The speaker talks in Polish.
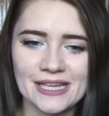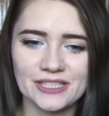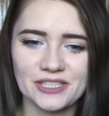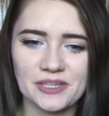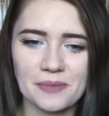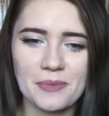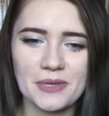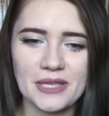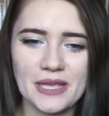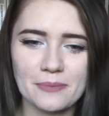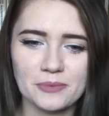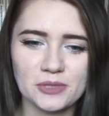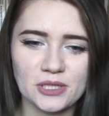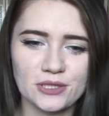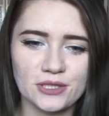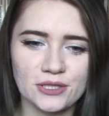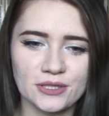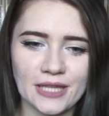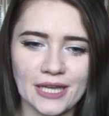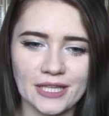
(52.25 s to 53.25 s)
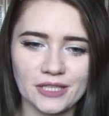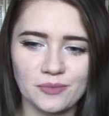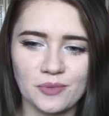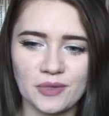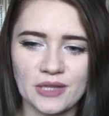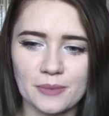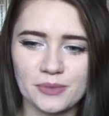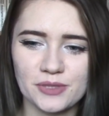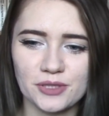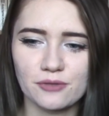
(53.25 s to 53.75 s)
żeby je przeczytać,
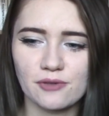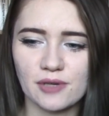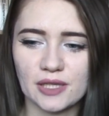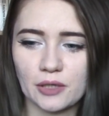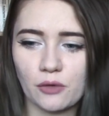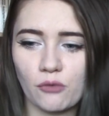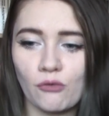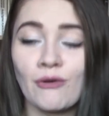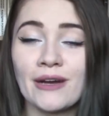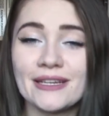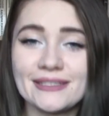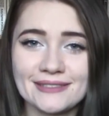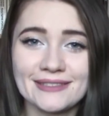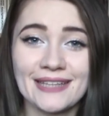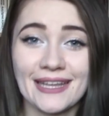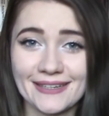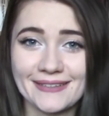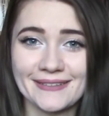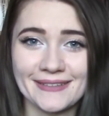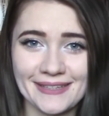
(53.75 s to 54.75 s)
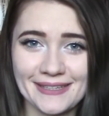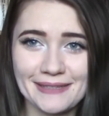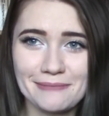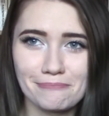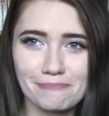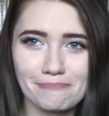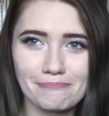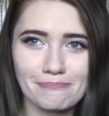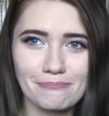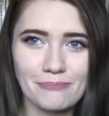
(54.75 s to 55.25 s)
bo na przykład westerny
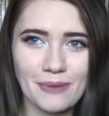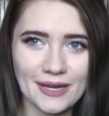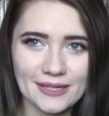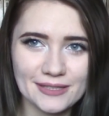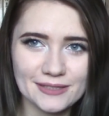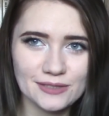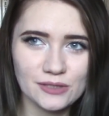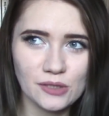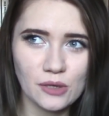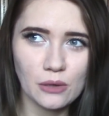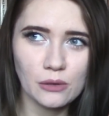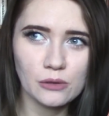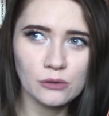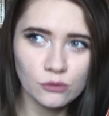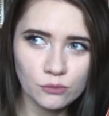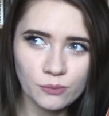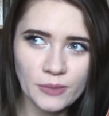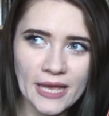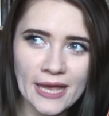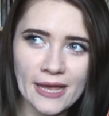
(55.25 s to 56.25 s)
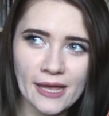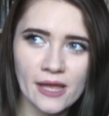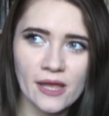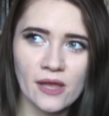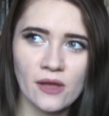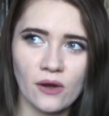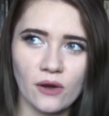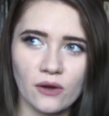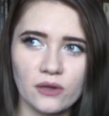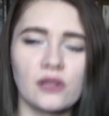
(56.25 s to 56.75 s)
bardzo lubię
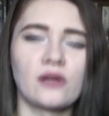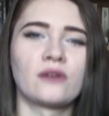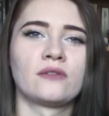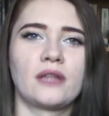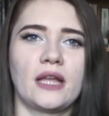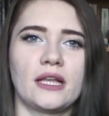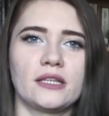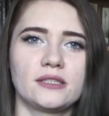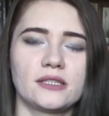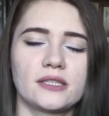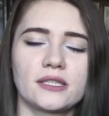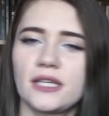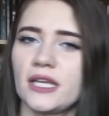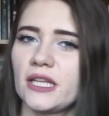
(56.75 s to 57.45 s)
oglądać.